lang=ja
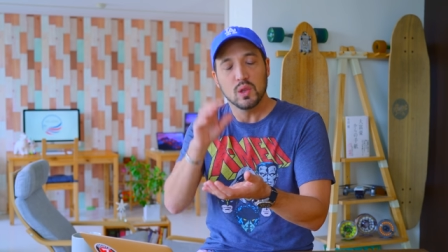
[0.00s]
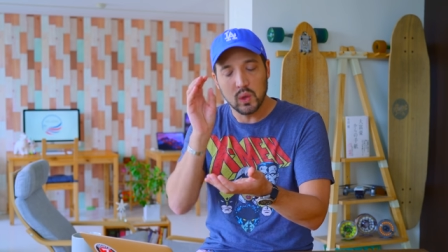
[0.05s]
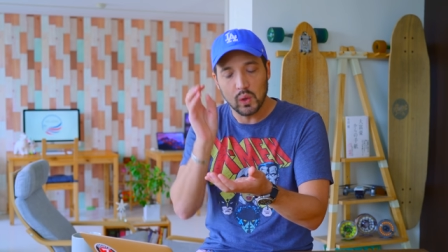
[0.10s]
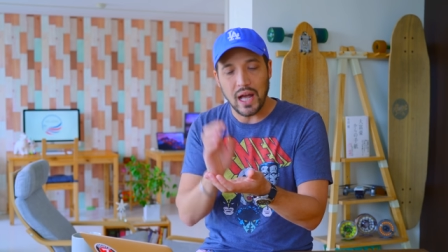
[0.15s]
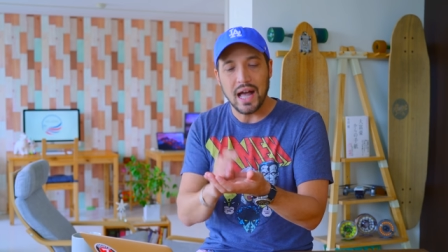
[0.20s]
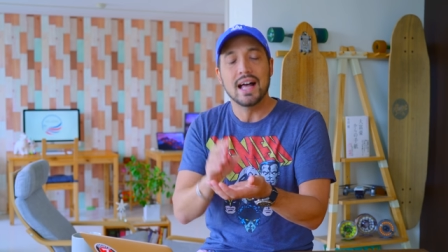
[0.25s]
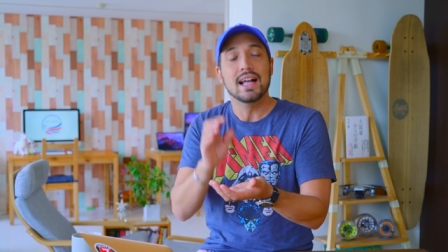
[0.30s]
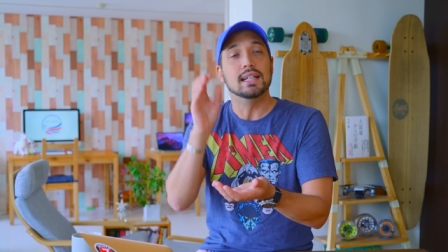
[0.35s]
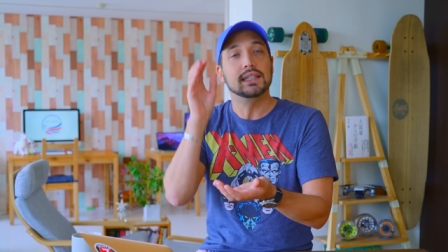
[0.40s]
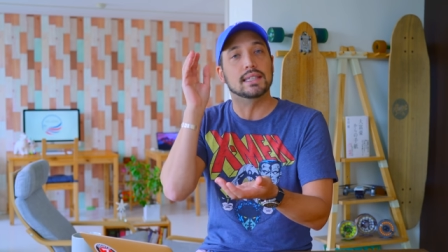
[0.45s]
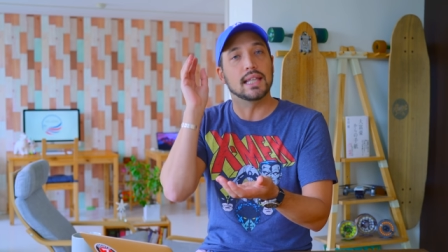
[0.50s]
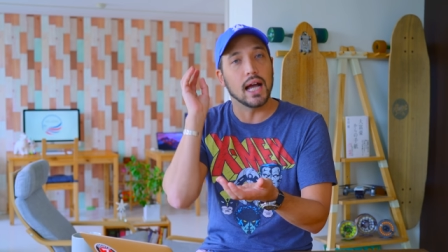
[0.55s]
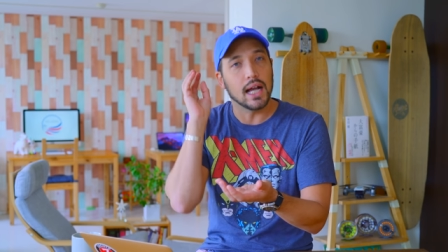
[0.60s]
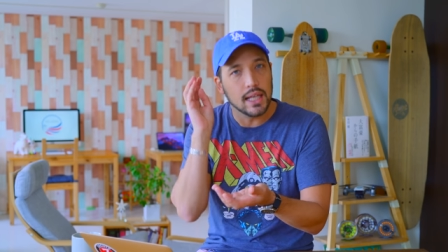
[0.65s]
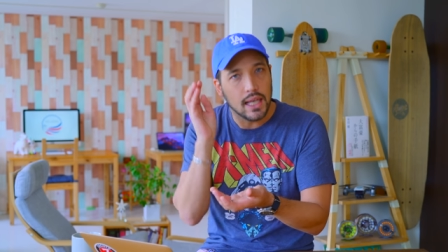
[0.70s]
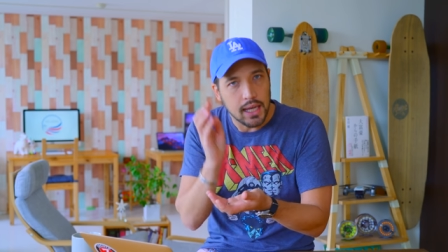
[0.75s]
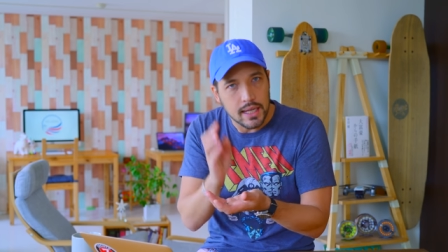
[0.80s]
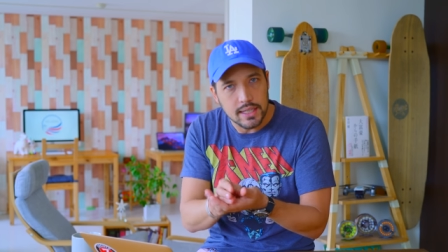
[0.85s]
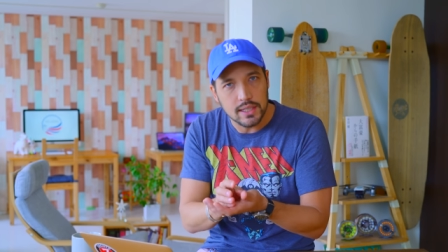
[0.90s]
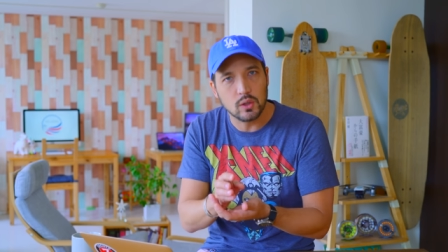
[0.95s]
とかだ
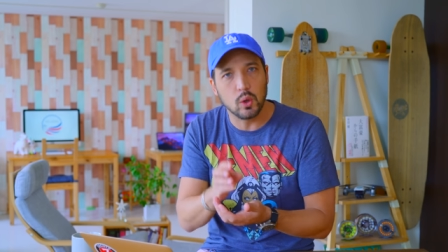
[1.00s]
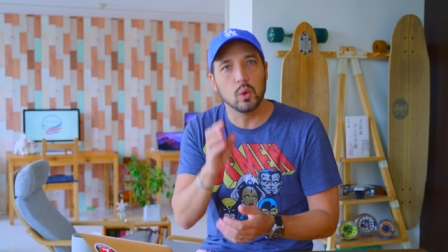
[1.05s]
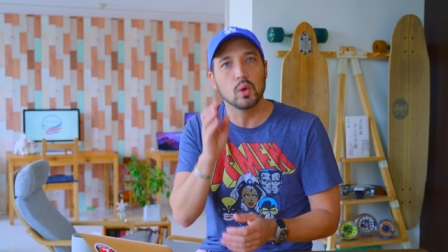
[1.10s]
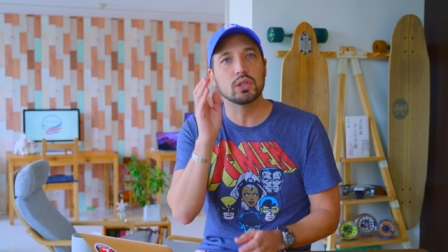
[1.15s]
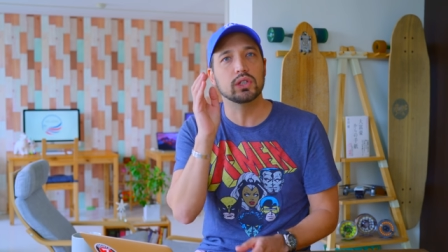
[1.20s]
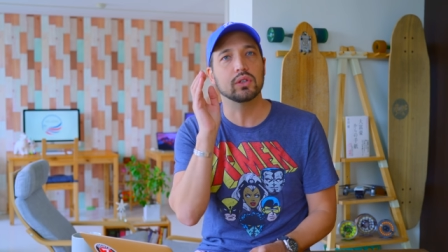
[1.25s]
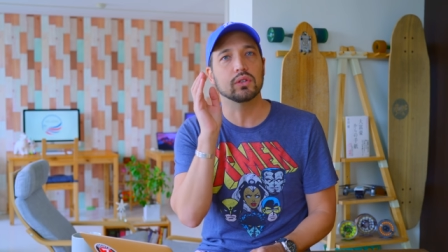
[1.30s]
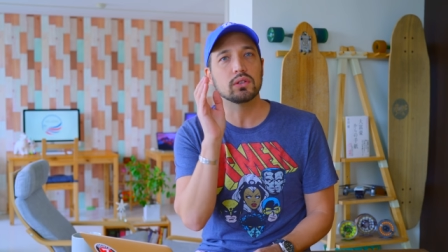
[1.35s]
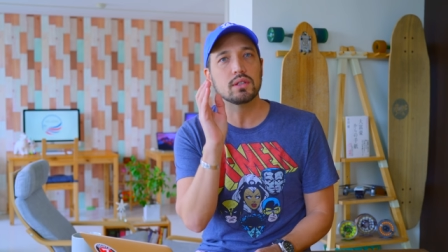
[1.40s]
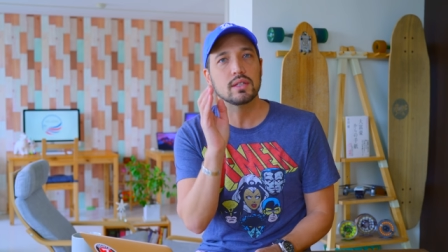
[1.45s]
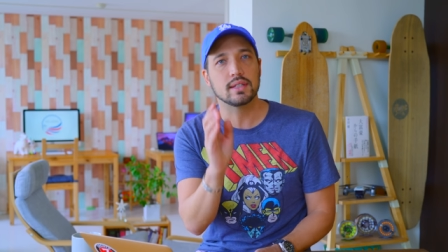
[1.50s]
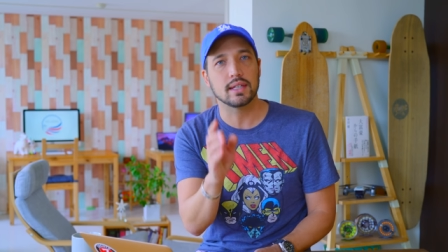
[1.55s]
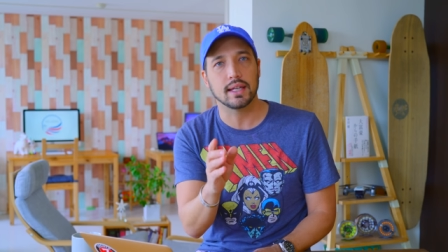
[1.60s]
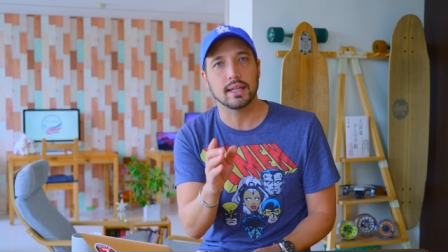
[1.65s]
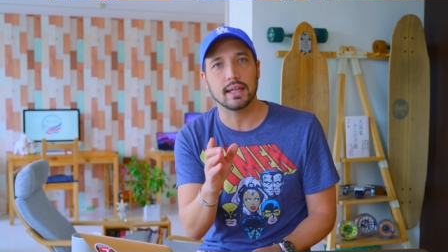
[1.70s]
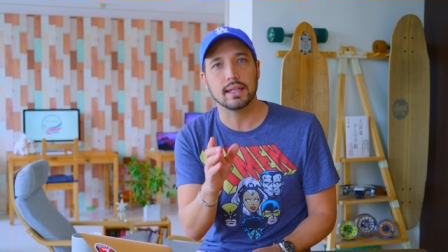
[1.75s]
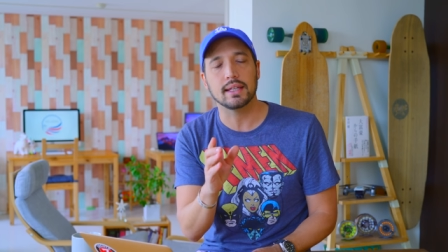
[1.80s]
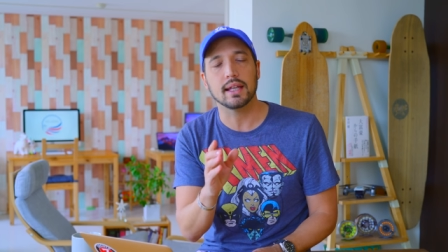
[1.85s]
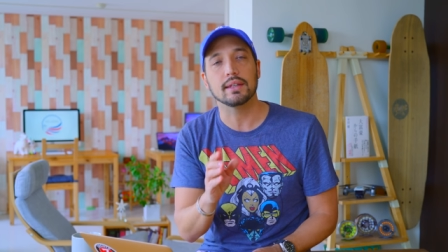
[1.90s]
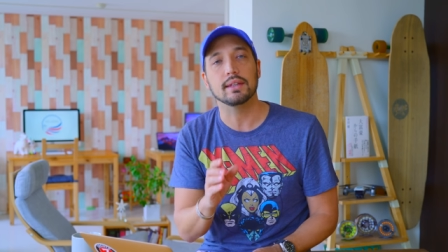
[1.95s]
けに投資を続
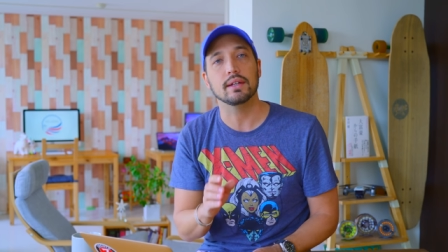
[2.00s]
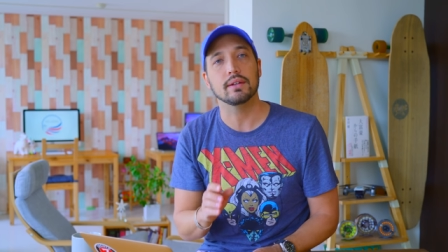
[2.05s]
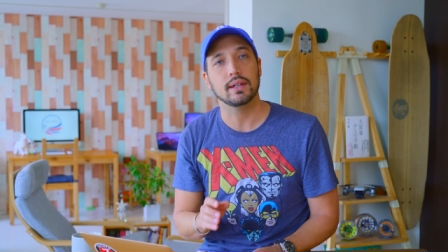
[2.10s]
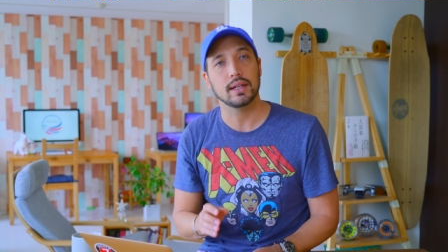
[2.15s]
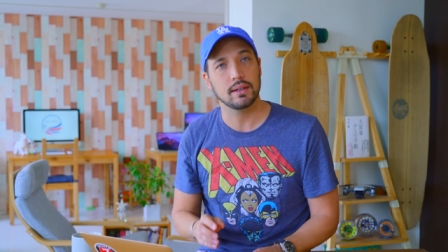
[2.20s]
けてきたんだ